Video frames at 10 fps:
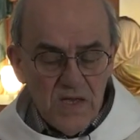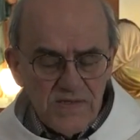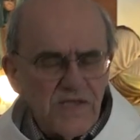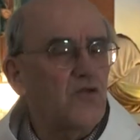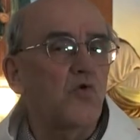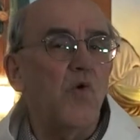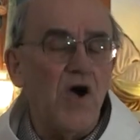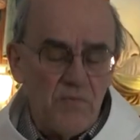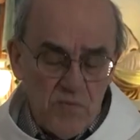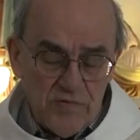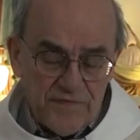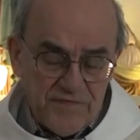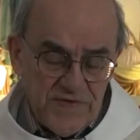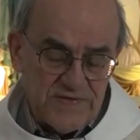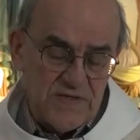C'est toi, mon
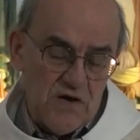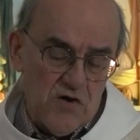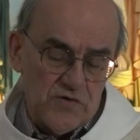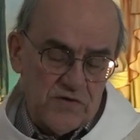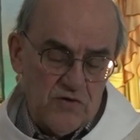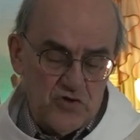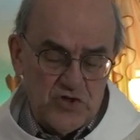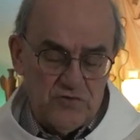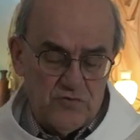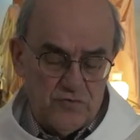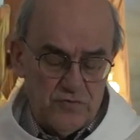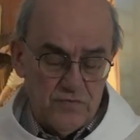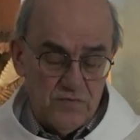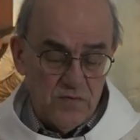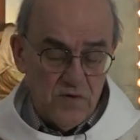fils, en que Jésus.
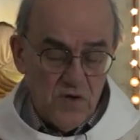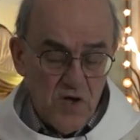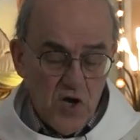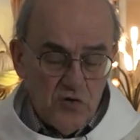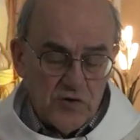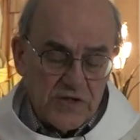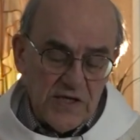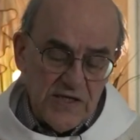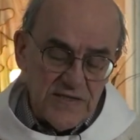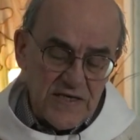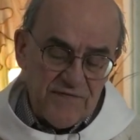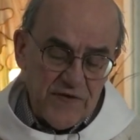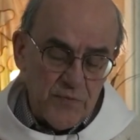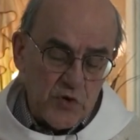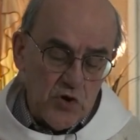Notre Église
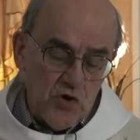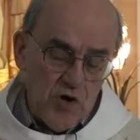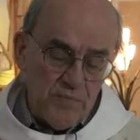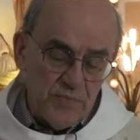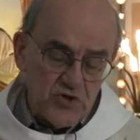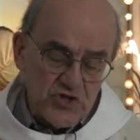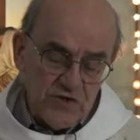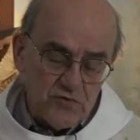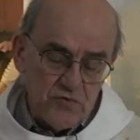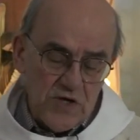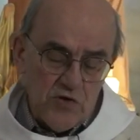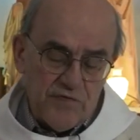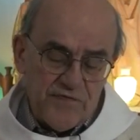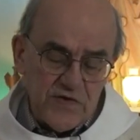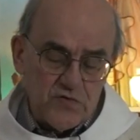affirme que l'homme Jésus est le
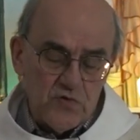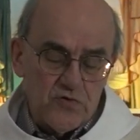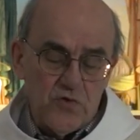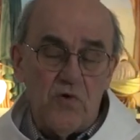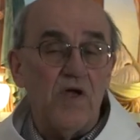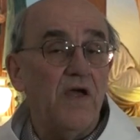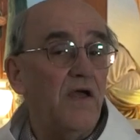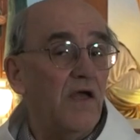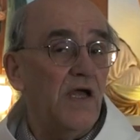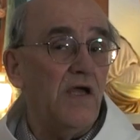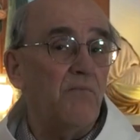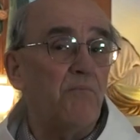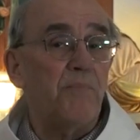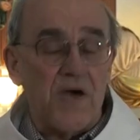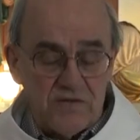Fils de Dieu et,
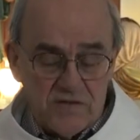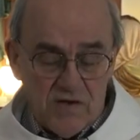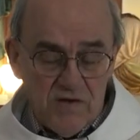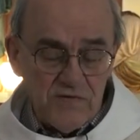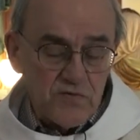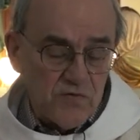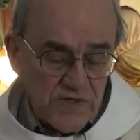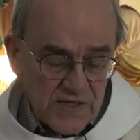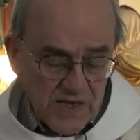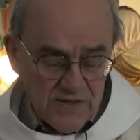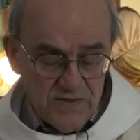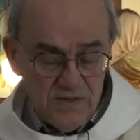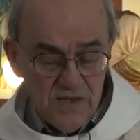partant, son égal.